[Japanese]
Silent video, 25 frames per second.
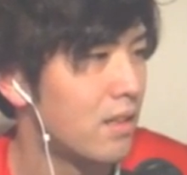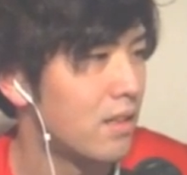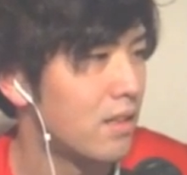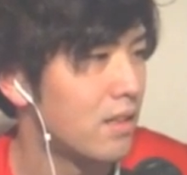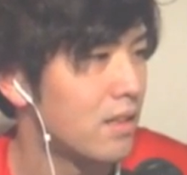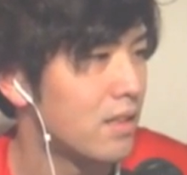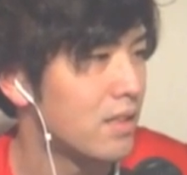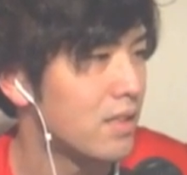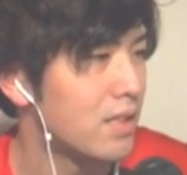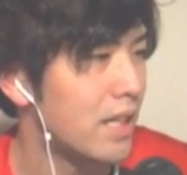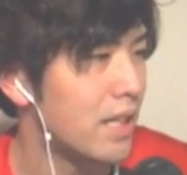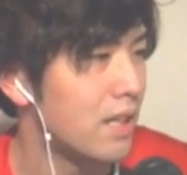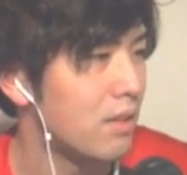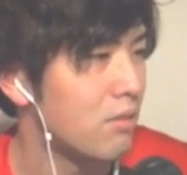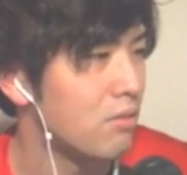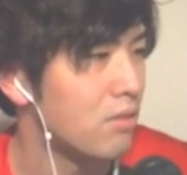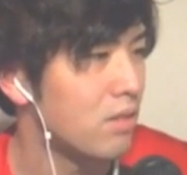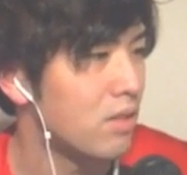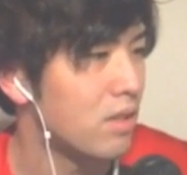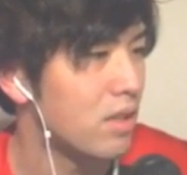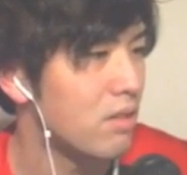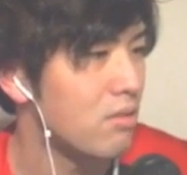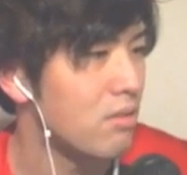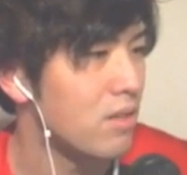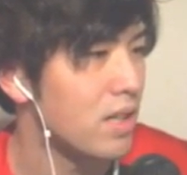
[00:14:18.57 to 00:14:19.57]
最後打って
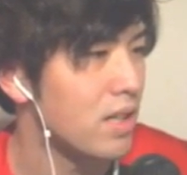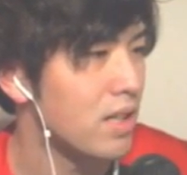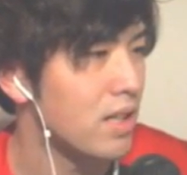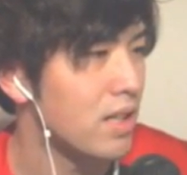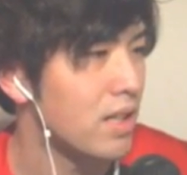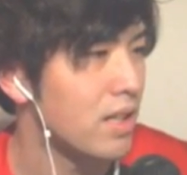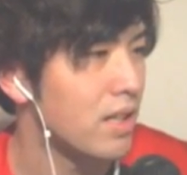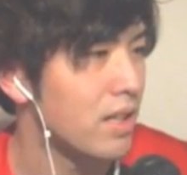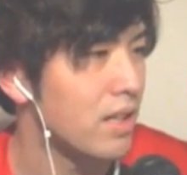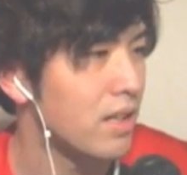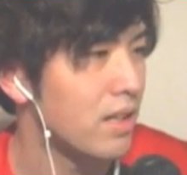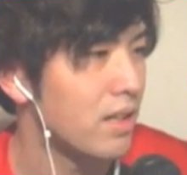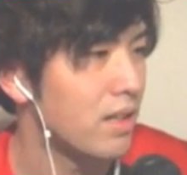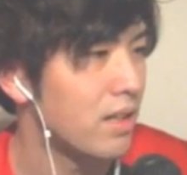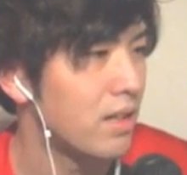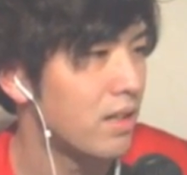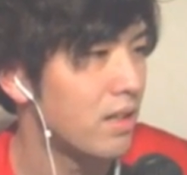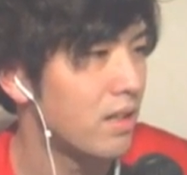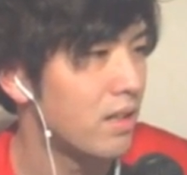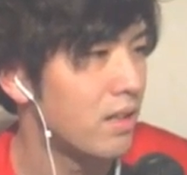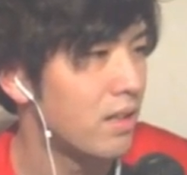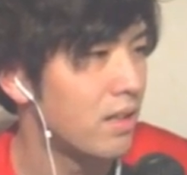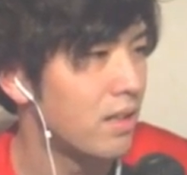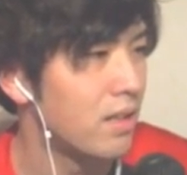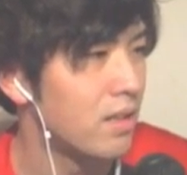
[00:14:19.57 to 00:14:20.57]
終わりだよね
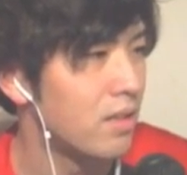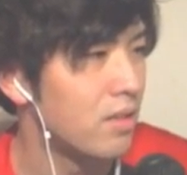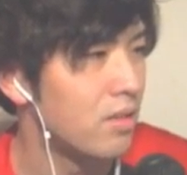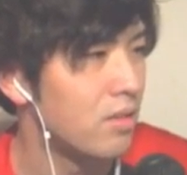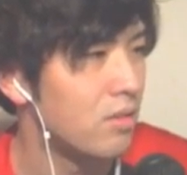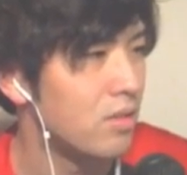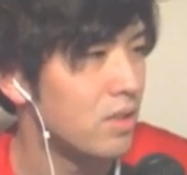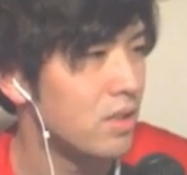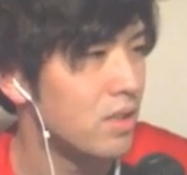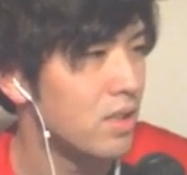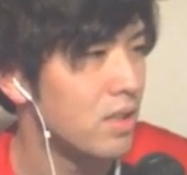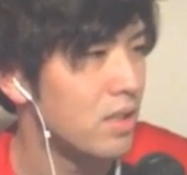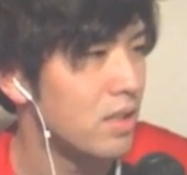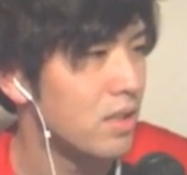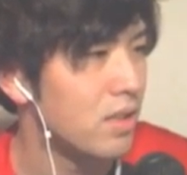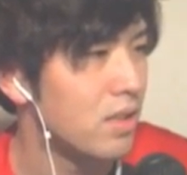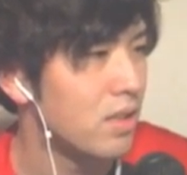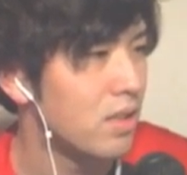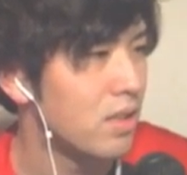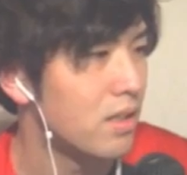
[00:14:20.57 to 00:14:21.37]
どうせなら